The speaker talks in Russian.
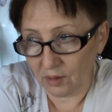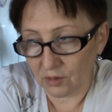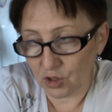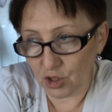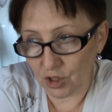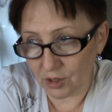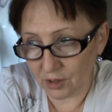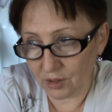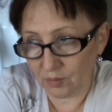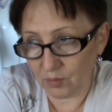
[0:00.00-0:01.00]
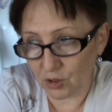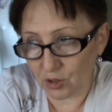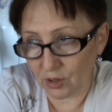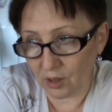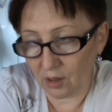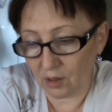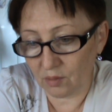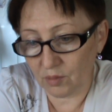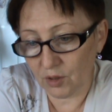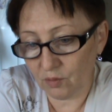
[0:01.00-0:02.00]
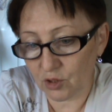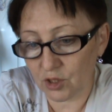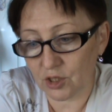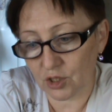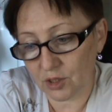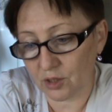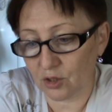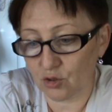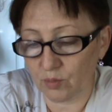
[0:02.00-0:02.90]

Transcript: женщина одна пишет, а мне вот сейчас хорошо,